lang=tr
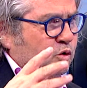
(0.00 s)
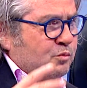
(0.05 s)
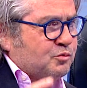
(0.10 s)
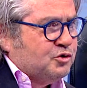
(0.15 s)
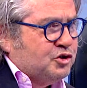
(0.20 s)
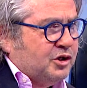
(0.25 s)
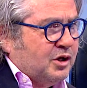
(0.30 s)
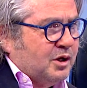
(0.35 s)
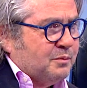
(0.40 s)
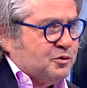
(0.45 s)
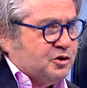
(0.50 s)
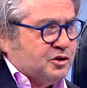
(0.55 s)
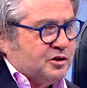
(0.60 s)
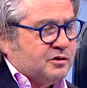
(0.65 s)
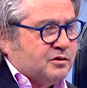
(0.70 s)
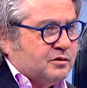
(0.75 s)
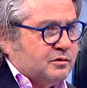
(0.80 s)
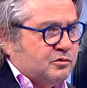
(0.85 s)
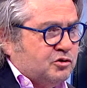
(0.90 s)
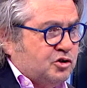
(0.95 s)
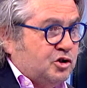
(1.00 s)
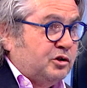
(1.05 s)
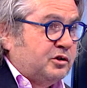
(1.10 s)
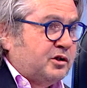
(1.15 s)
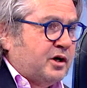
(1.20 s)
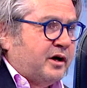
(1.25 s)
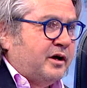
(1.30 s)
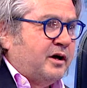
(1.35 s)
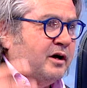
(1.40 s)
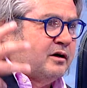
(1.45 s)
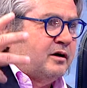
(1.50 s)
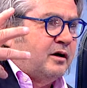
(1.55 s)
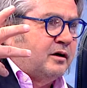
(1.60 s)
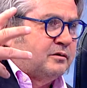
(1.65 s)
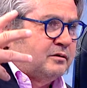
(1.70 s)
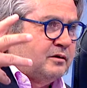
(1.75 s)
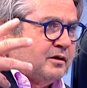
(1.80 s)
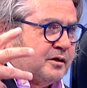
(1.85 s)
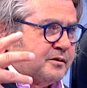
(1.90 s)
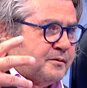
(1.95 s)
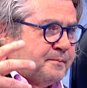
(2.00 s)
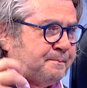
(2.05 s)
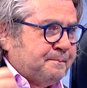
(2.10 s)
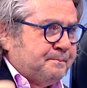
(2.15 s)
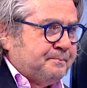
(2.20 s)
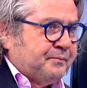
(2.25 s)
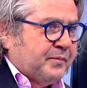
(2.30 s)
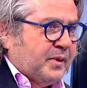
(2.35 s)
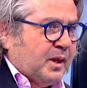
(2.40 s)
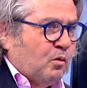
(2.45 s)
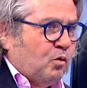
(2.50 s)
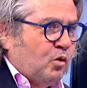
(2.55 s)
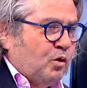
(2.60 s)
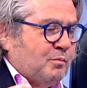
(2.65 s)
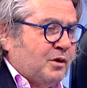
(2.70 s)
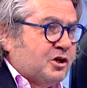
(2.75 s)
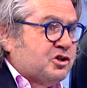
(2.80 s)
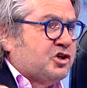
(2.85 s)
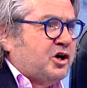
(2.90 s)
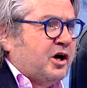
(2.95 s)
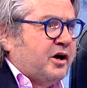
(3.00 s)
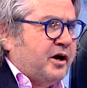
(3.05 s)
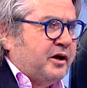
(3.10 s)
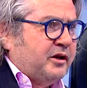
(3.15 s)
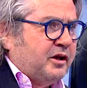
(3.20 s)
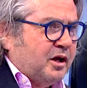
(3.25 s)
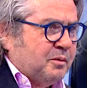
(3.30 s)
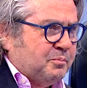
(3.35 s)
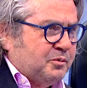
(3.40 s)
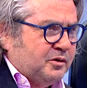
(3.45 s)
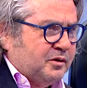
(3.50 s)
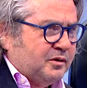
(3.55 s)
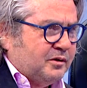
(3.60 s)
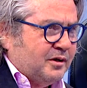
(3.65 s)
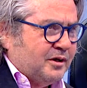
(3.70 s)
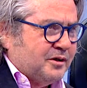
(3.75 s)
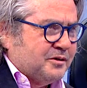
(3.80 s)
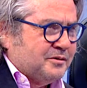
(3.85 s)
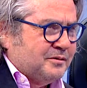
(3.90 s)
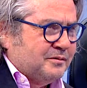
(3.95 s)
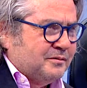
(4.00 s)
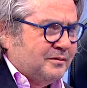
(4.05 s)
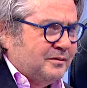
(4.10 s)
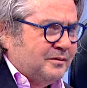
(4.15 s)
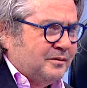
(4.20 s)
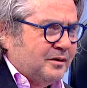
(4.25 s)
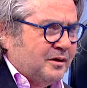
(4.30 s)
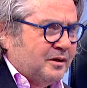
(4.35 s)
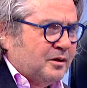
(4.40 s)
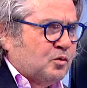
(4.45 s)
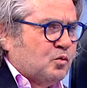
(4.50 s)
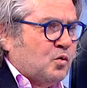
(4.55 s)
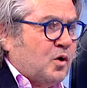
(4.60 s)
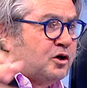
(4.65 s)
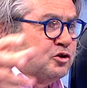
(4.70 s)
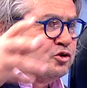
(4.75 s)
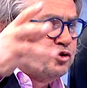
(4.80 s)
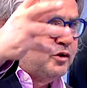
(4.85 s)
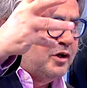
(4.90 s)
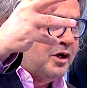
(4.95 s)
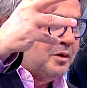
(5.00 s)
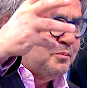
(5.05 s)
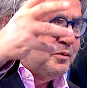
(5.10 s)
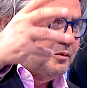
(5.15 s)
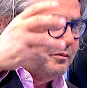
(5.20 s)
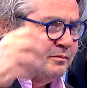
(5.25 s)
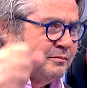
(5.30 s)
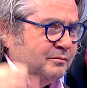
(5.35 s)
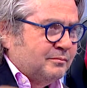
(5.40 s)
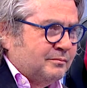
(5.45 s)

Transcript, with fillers: Urumçi'de yapacağız. Çinler ayağa kalktılar. Olmaz Şanghay'da yapın dediler. Ya da Guangzhou'da yapın.